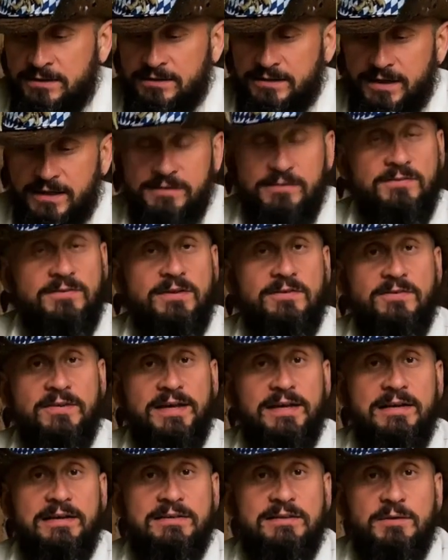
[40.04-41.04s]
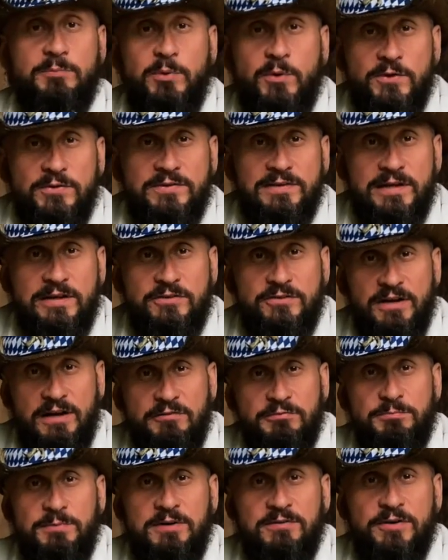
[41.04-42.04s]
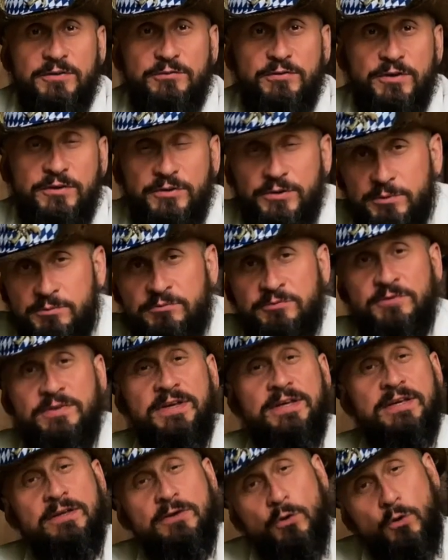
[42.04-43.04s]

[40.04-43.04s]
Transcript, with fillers: hat es tatsächlich der Postler geschafft, mal was vernünftig,